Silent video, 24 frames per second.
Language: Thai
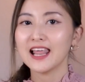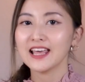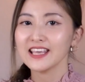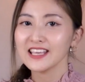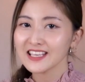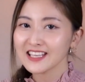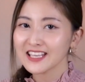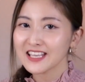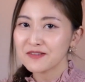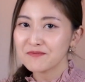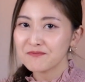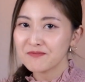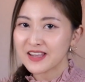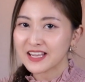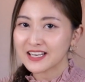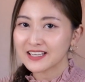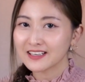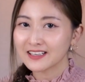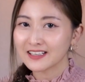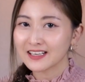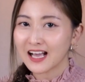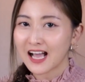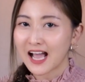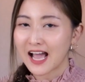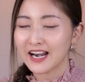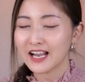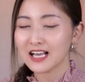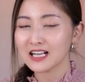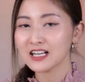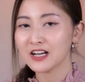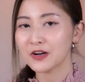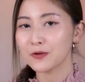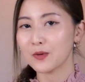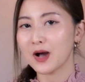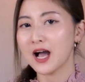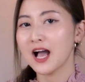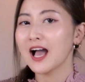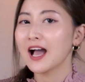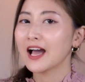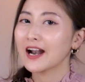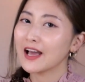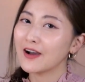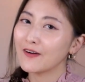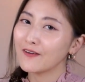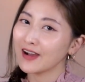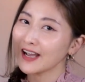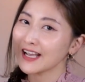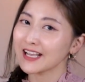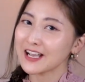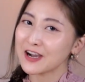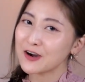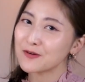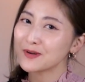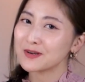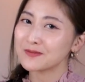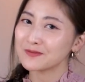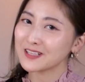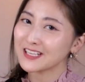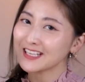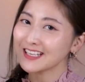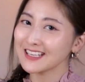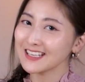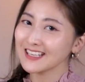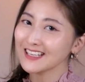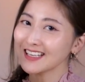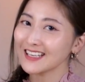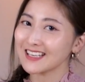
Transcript: และอีกกิมมิกหนึ่งนะคะ ถ้าเกิดว่าเราเขย่าแบบนี้